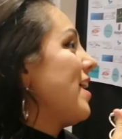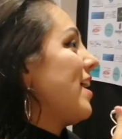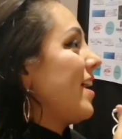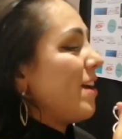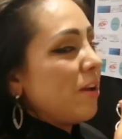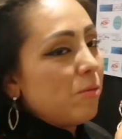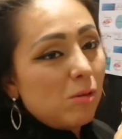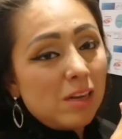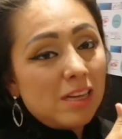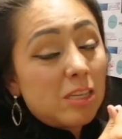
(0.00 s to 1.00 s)
Eh,
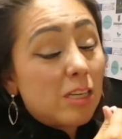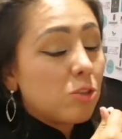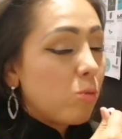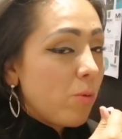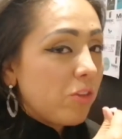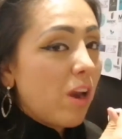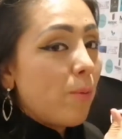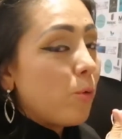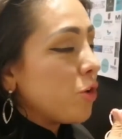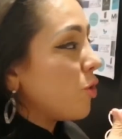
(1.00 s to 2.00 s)
se estuvo viendo el apoyo